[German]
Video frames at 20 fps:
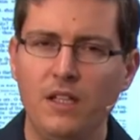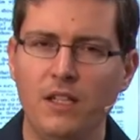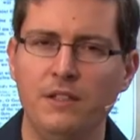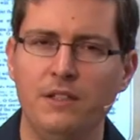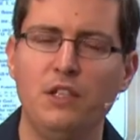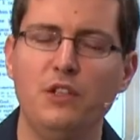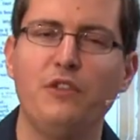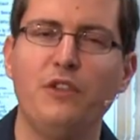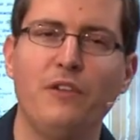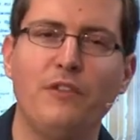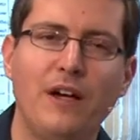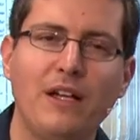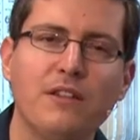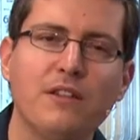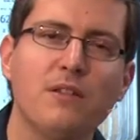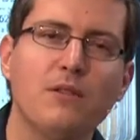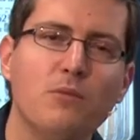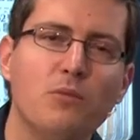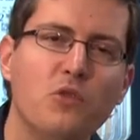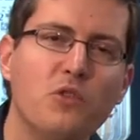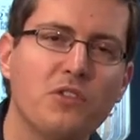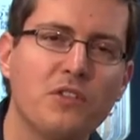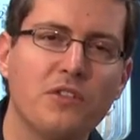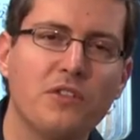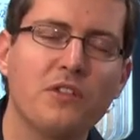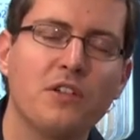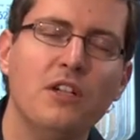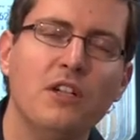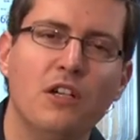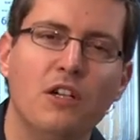die Verwandten
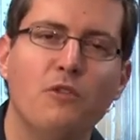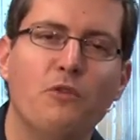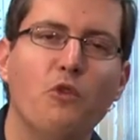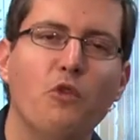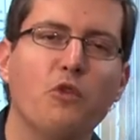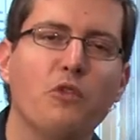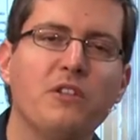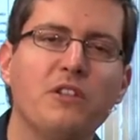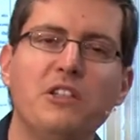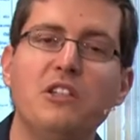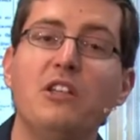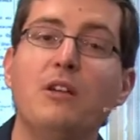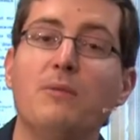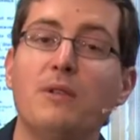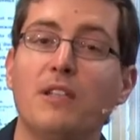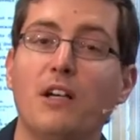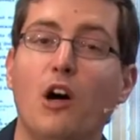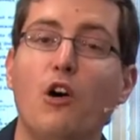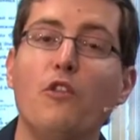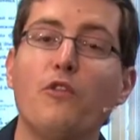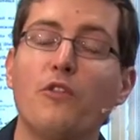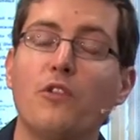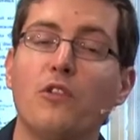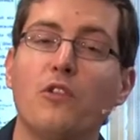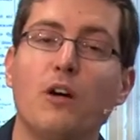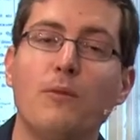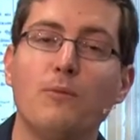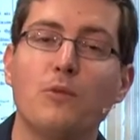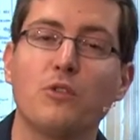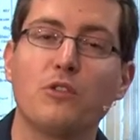Moses wurden hiermit
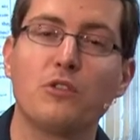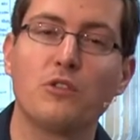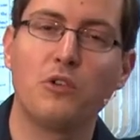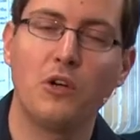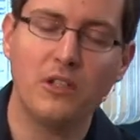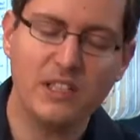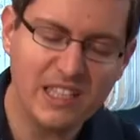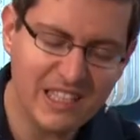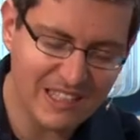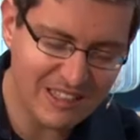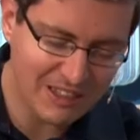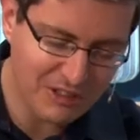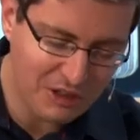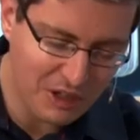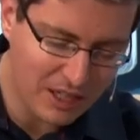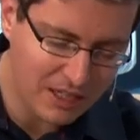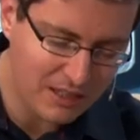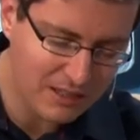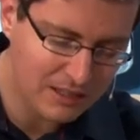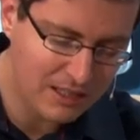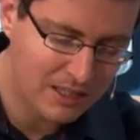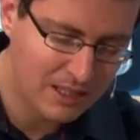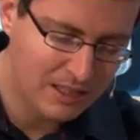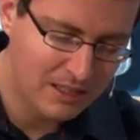aufgenommen und konnten Teil